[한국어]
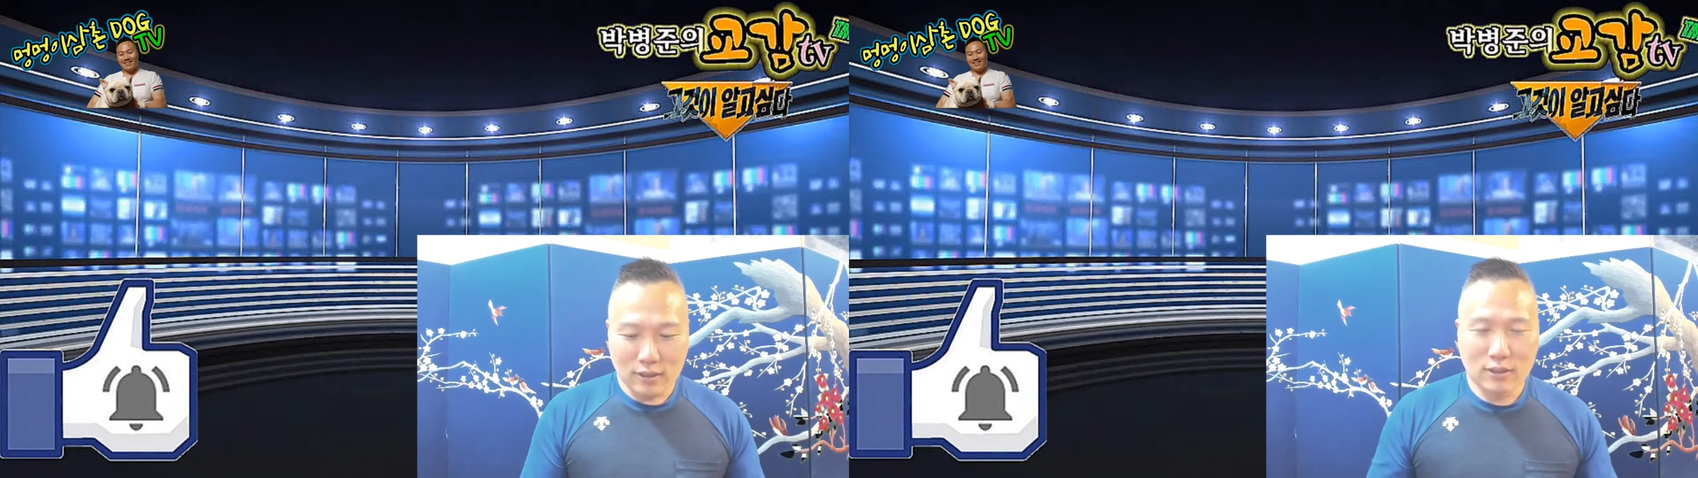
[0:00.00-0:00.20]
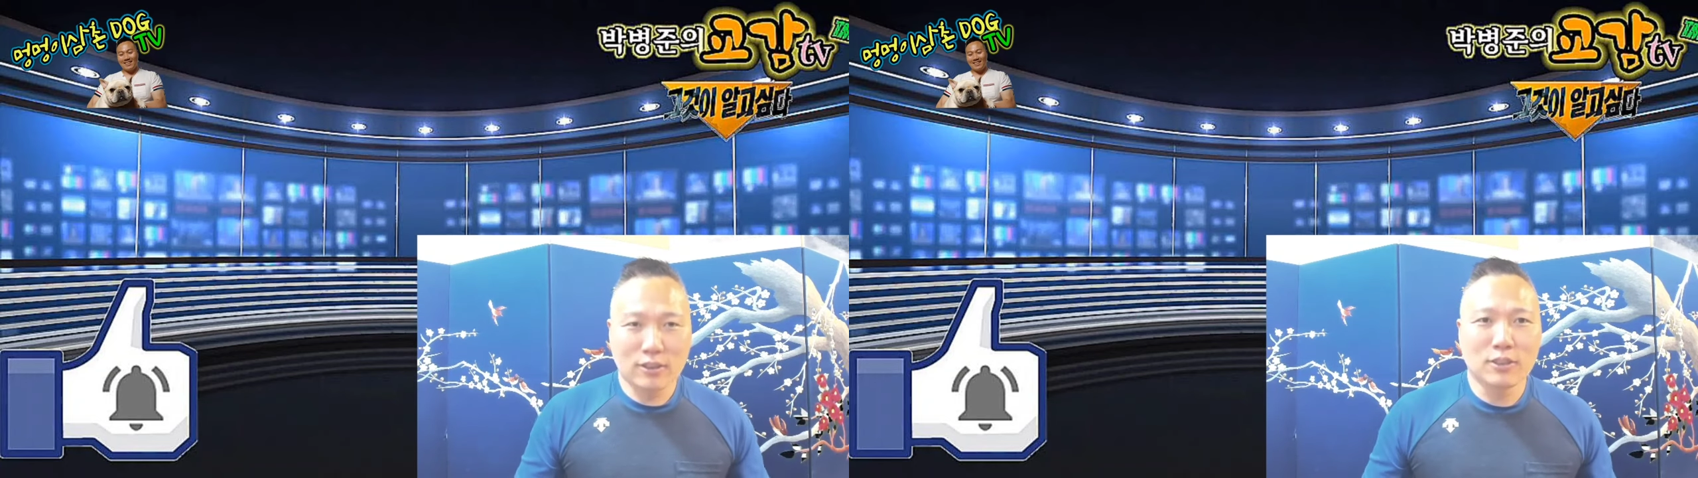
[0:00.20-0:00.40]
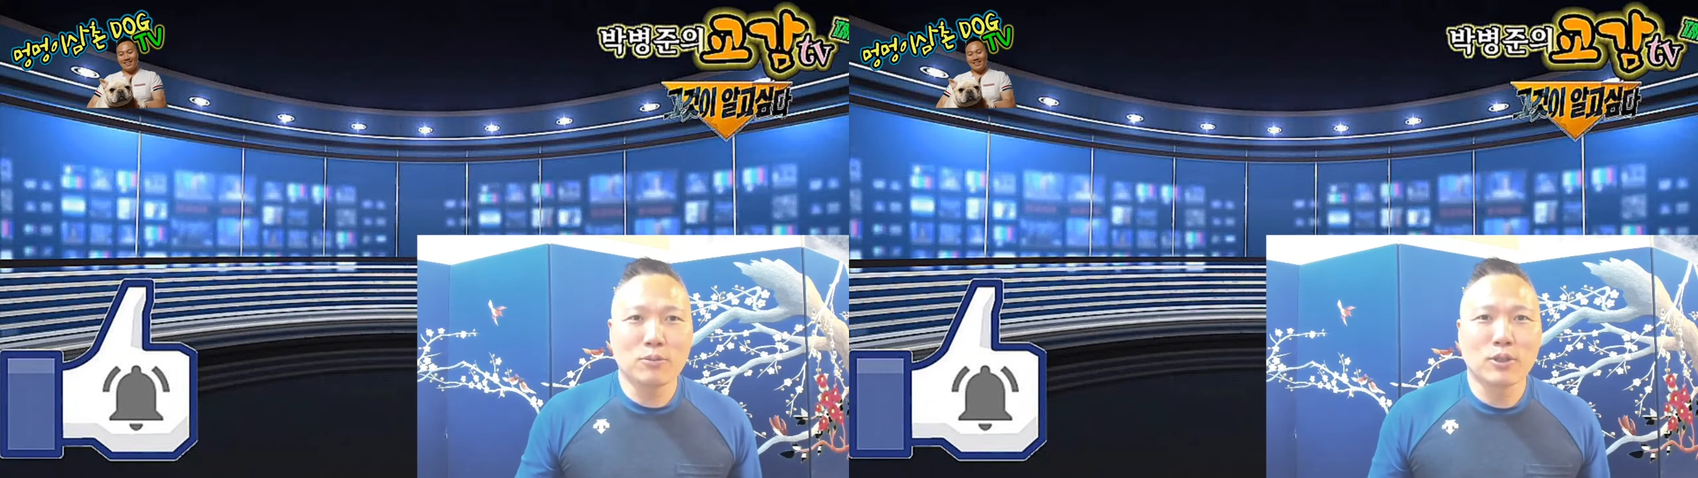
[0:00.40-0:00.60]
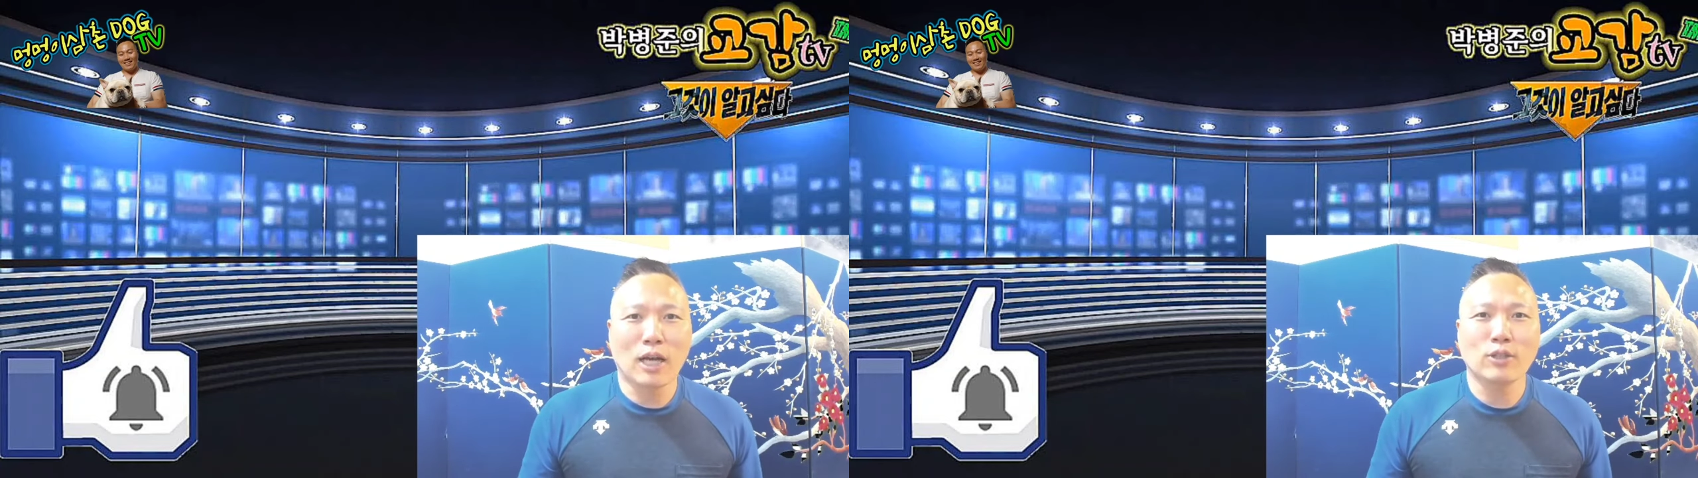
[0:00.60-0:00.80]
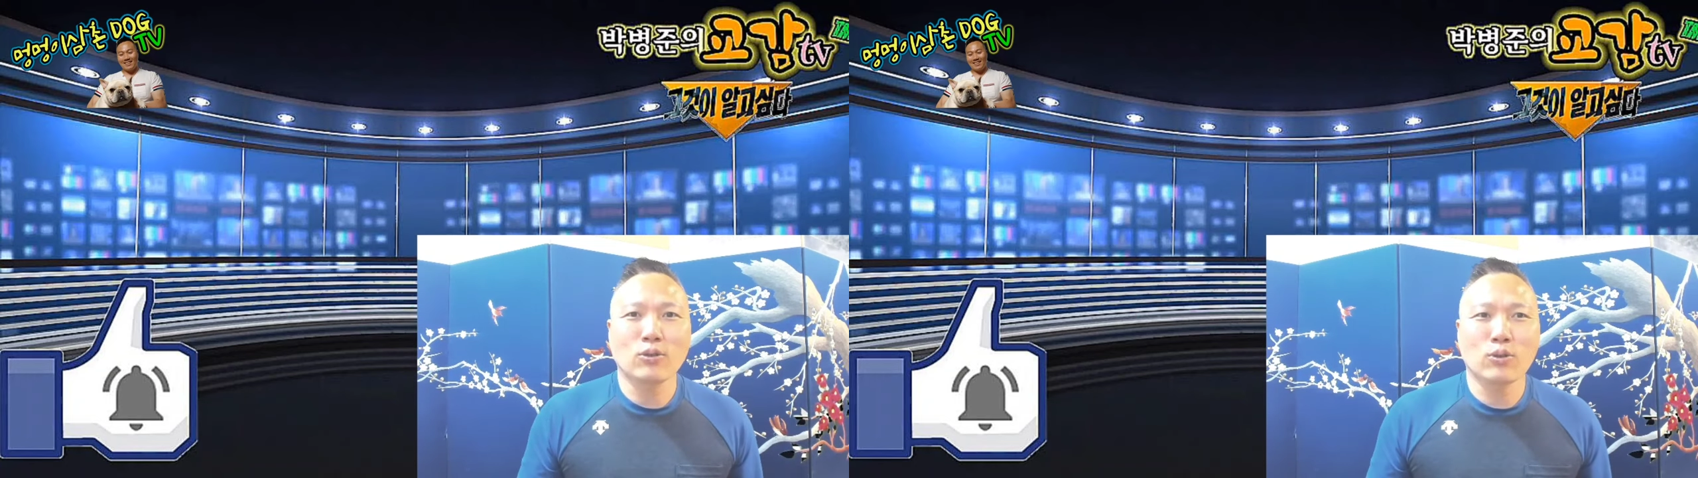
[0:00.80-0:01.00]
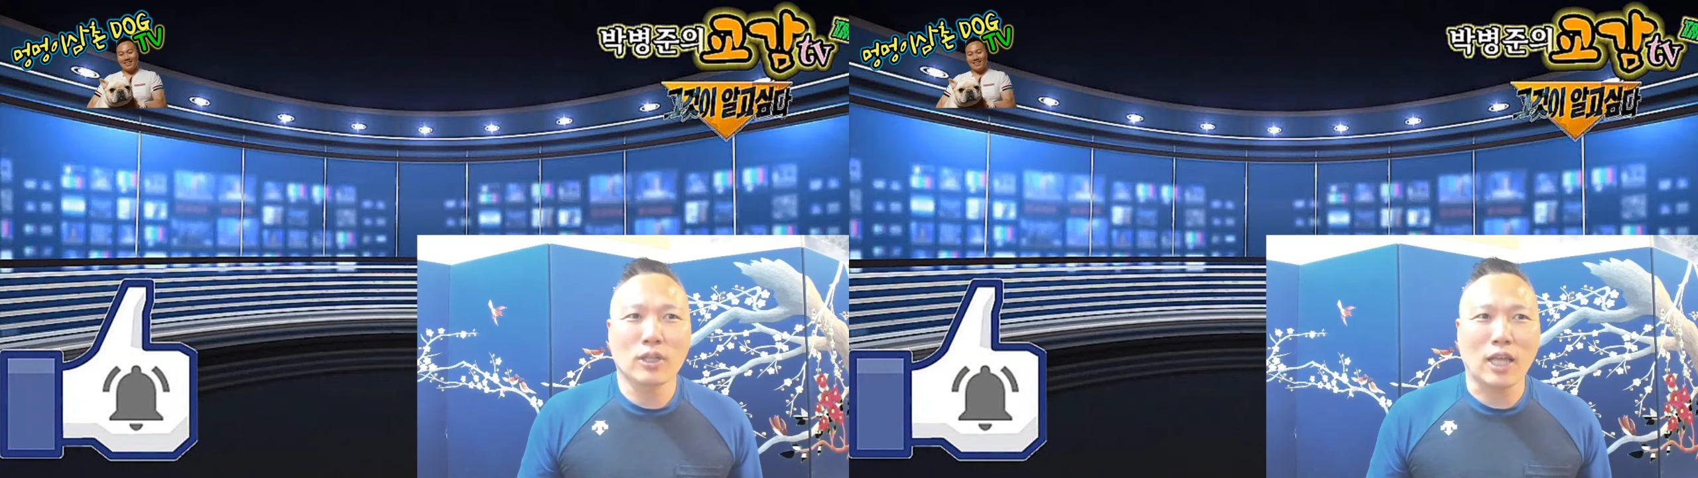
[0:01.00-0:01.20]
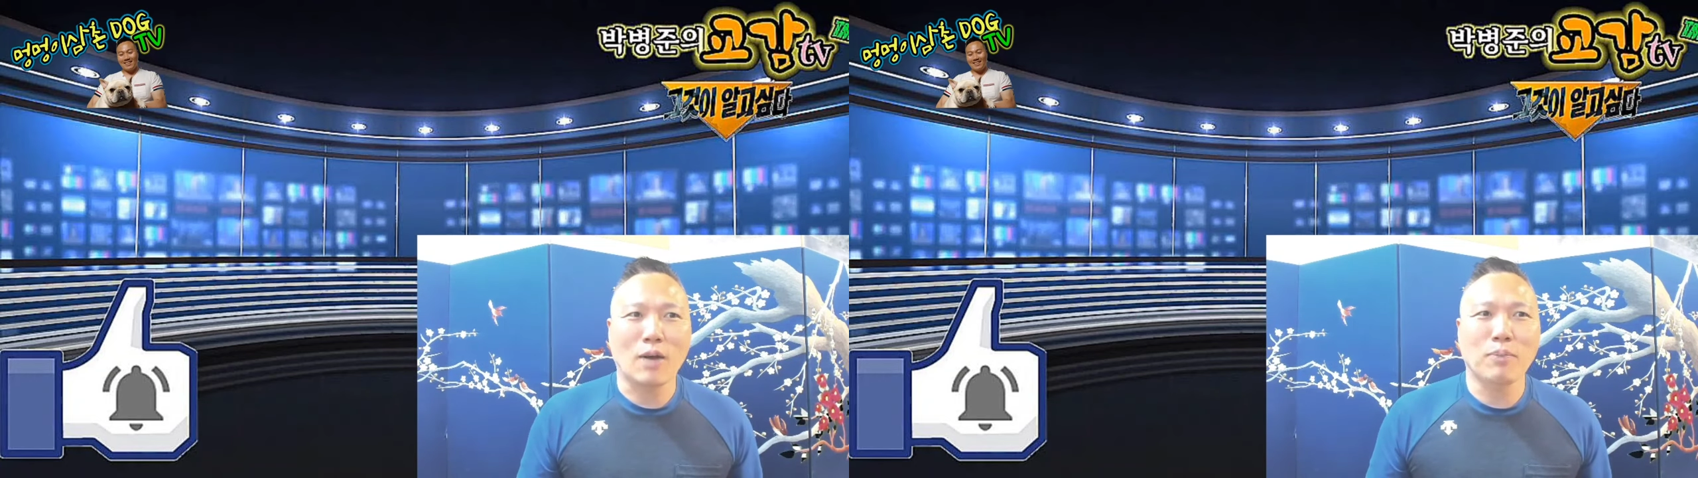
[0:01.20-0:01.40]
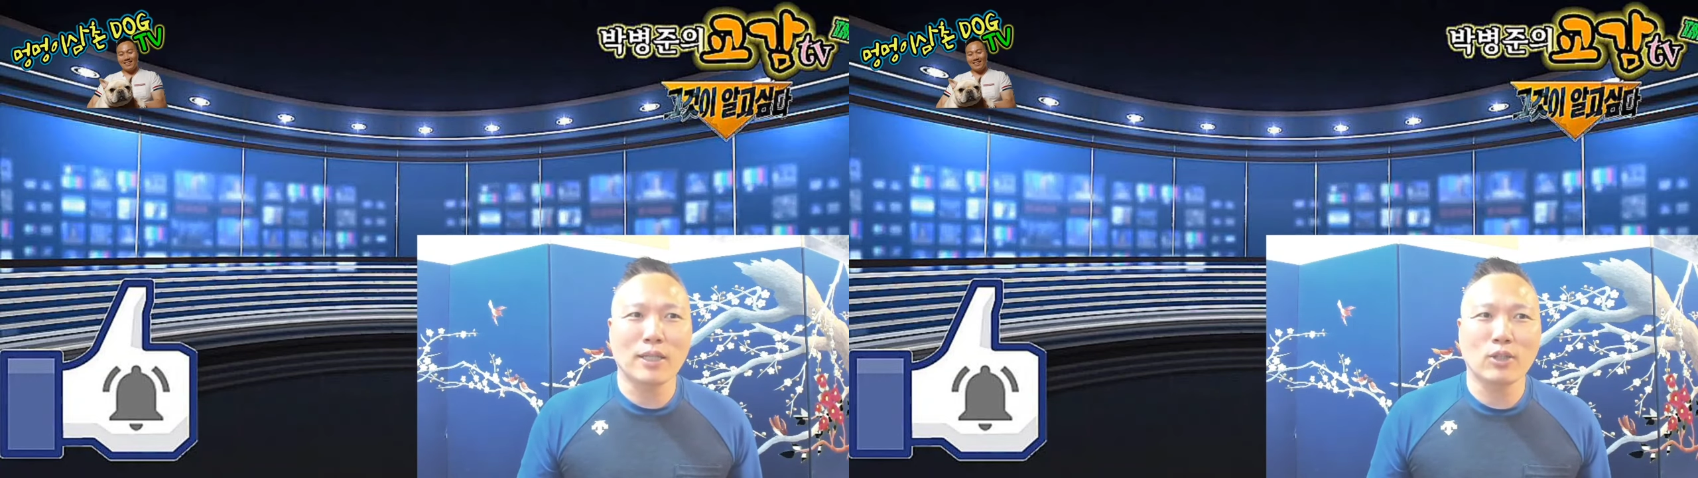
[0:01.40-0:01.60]
지금 뭐 닥스훈트가
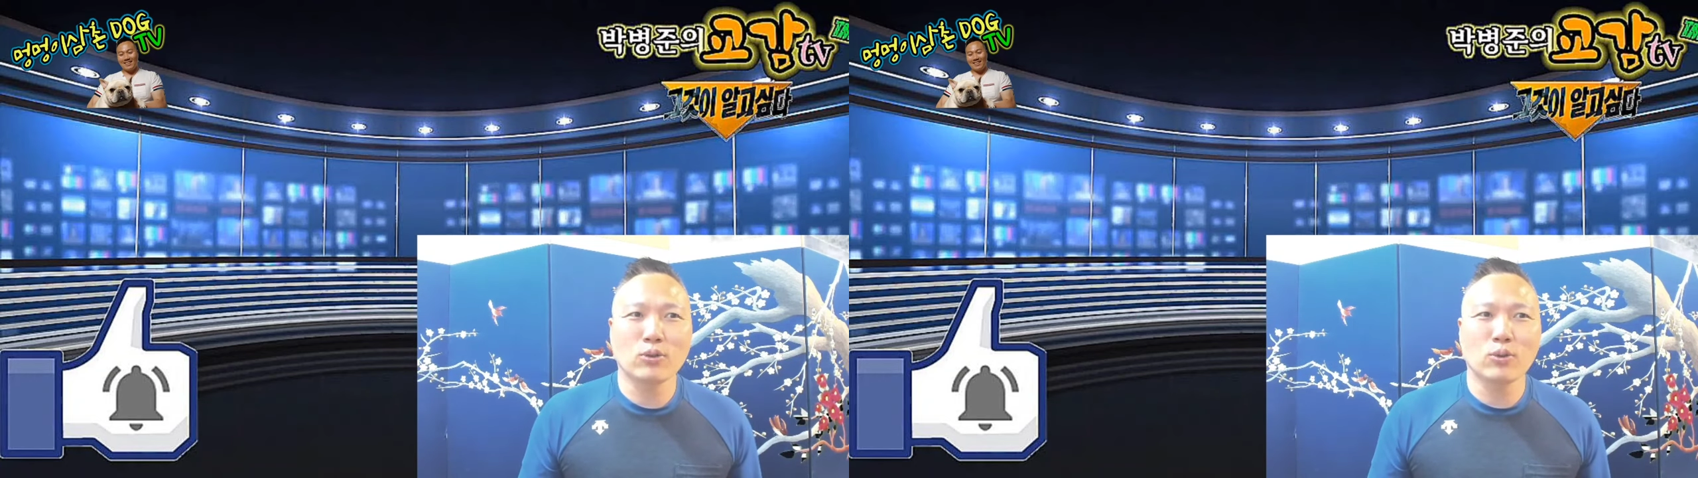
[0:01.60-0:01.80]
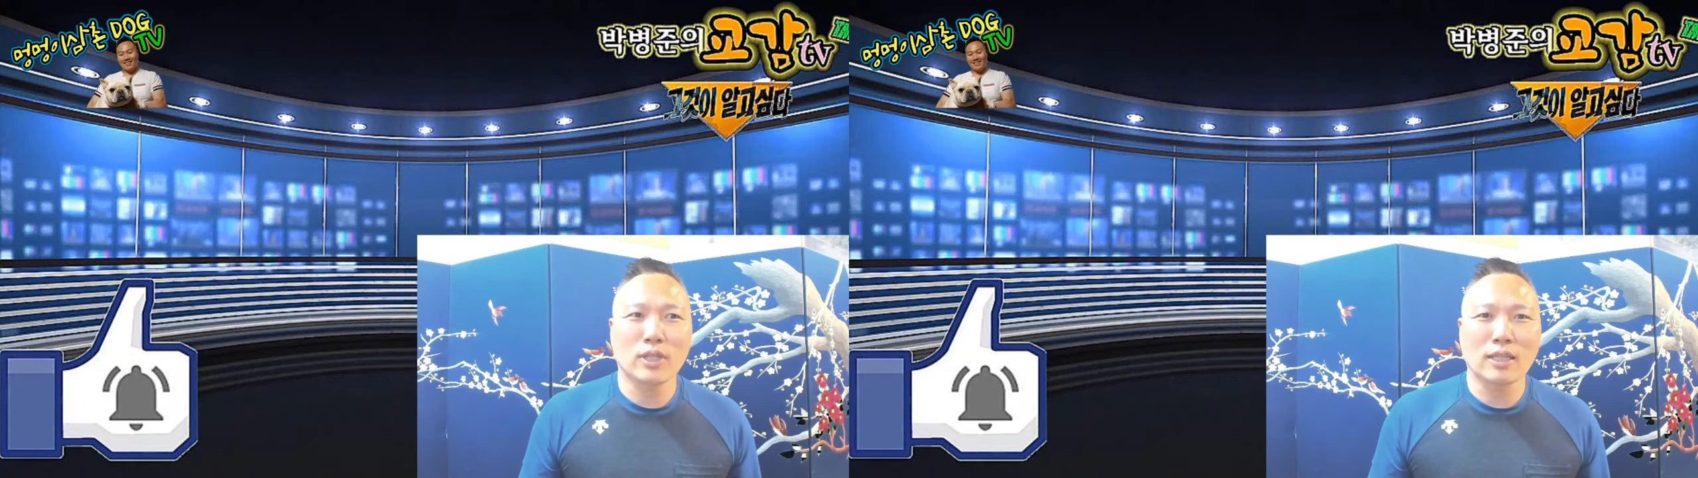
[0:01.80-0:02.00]
다 받아주고